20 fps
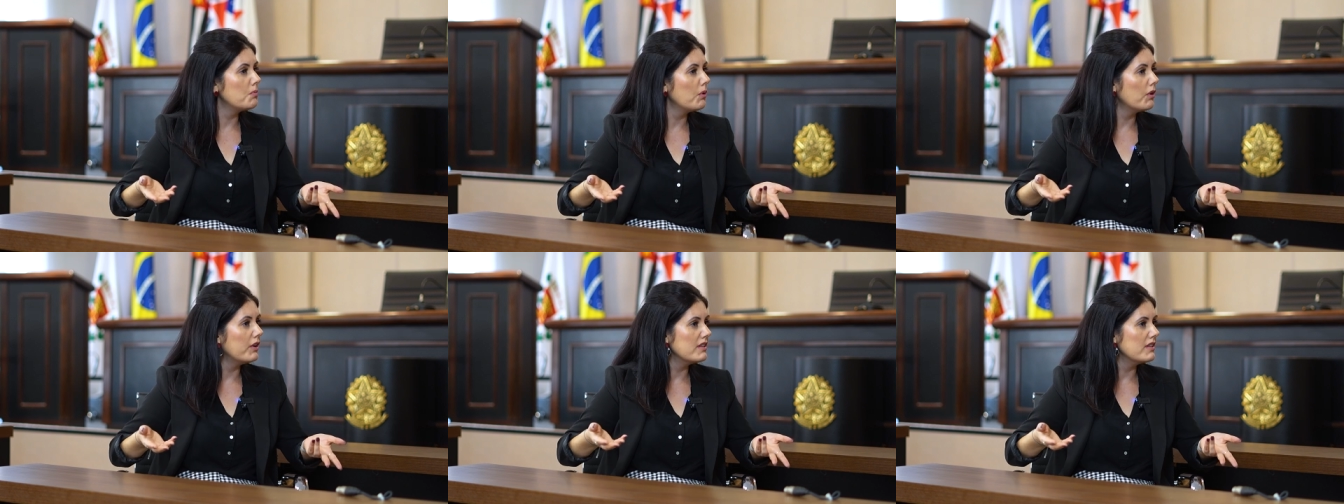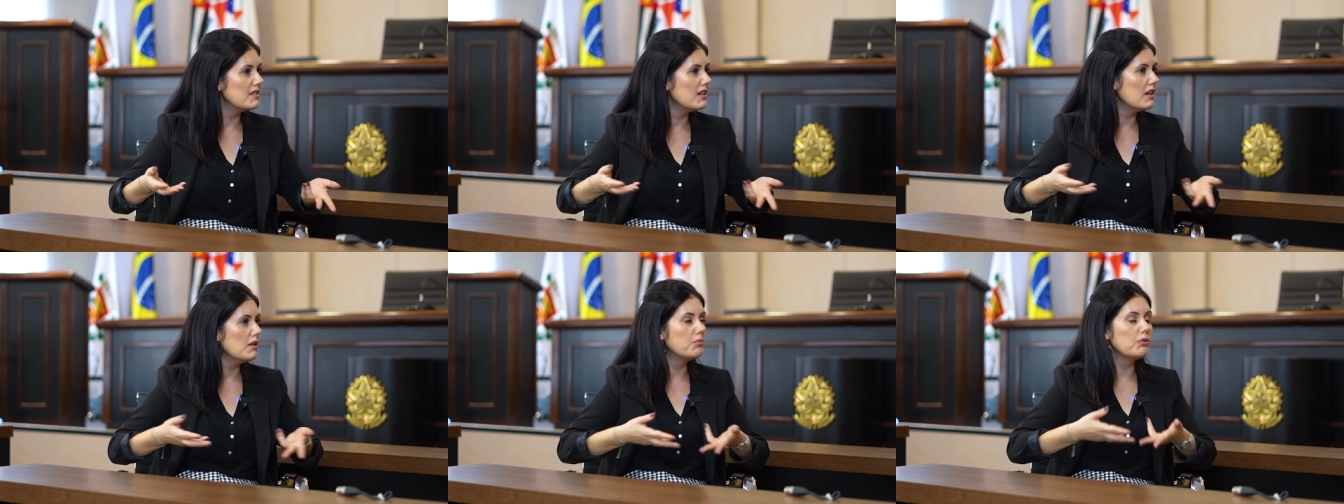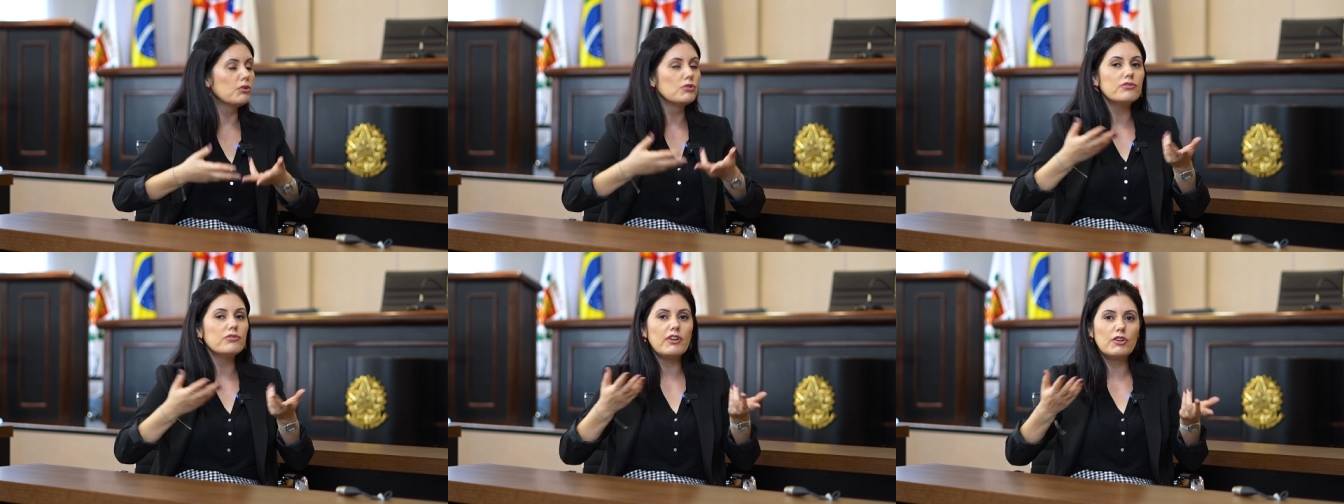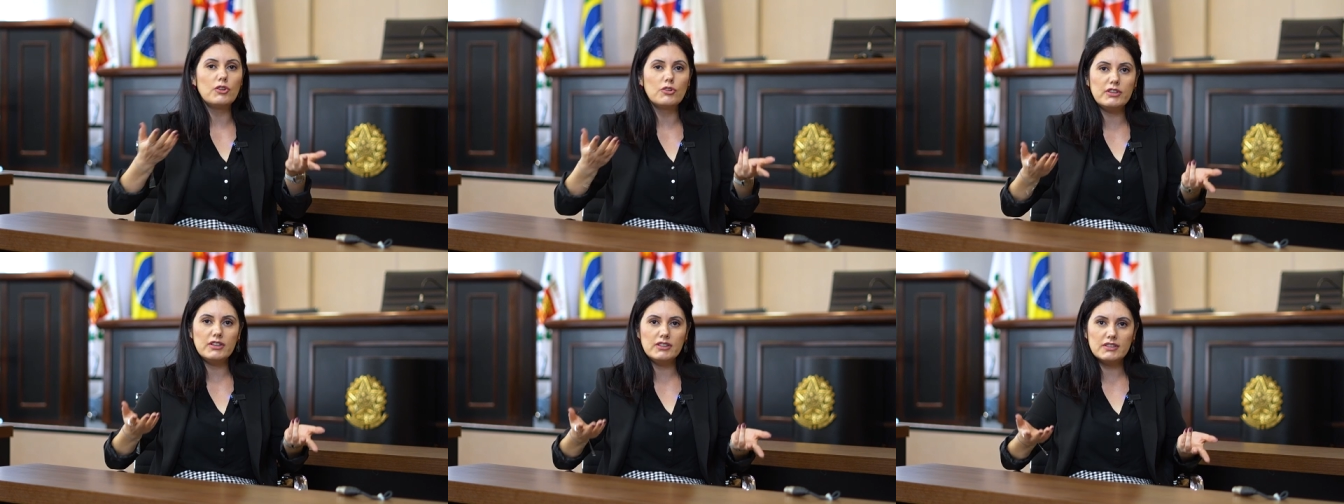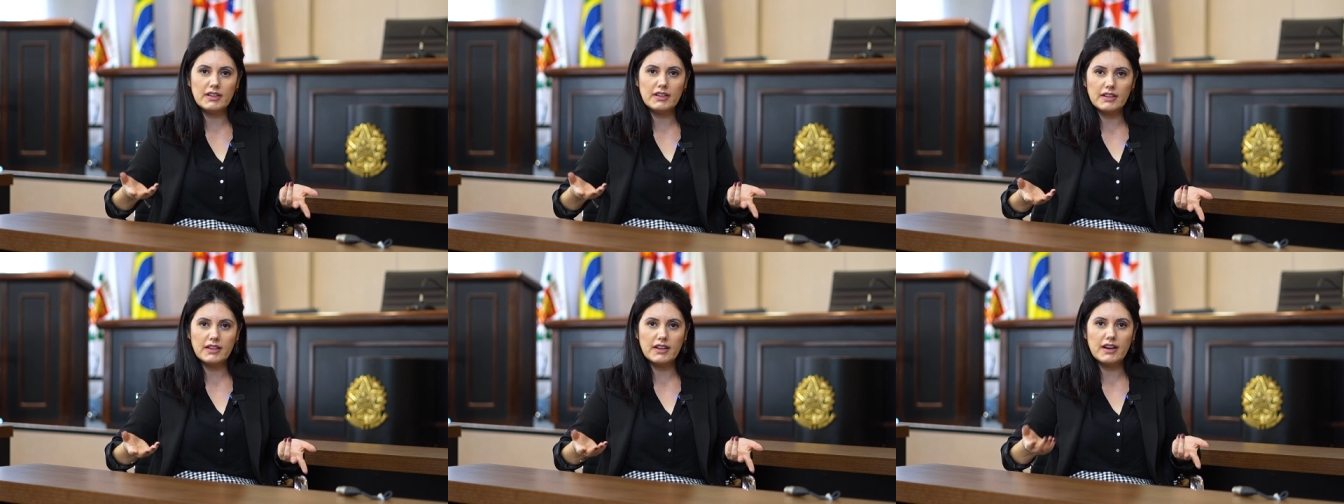por exemplo, do valor
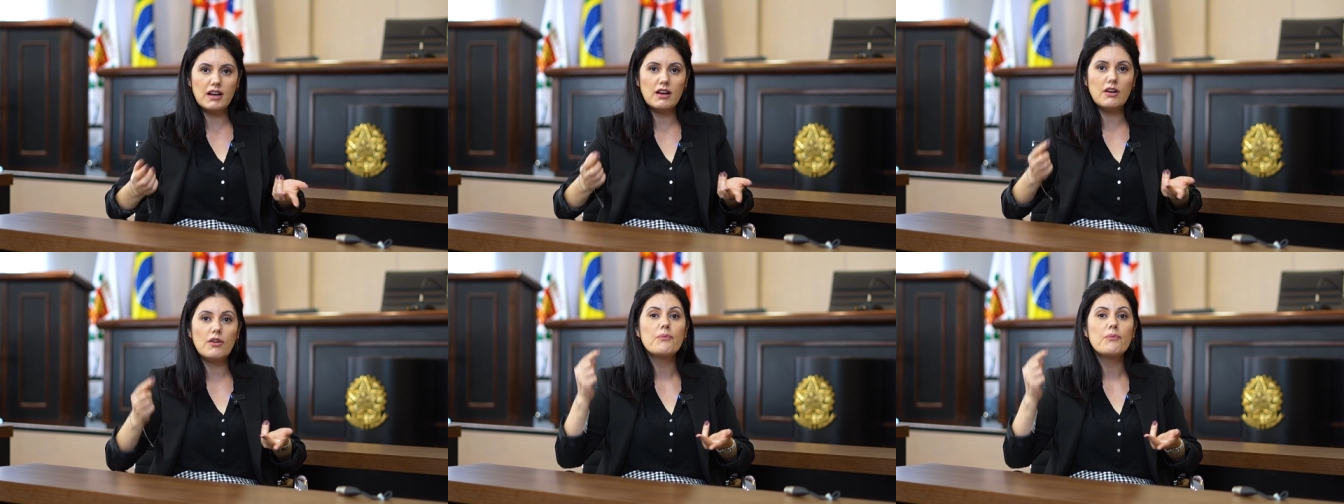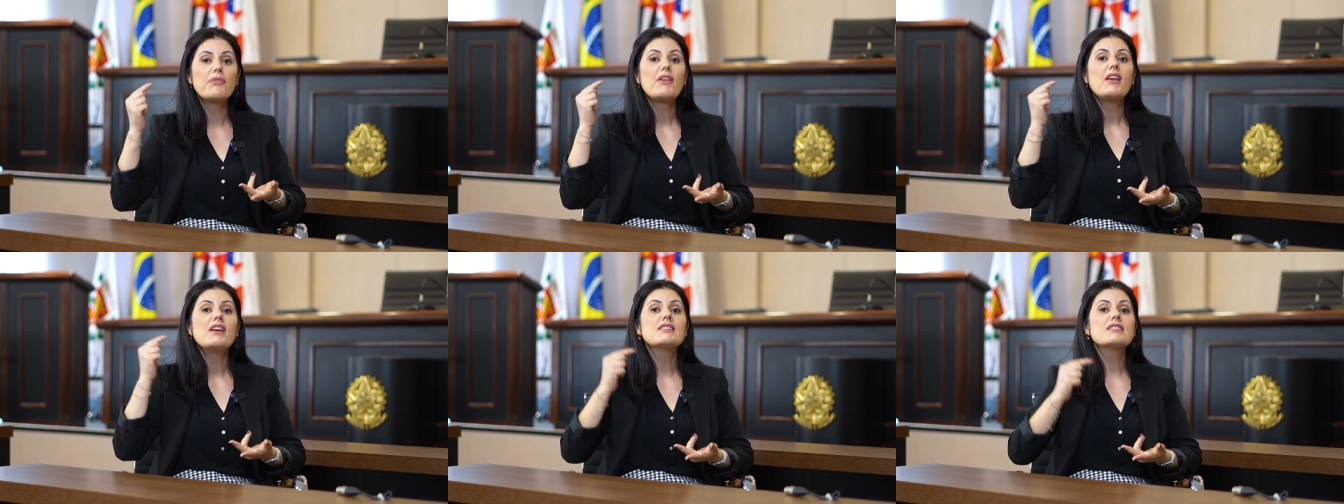integral,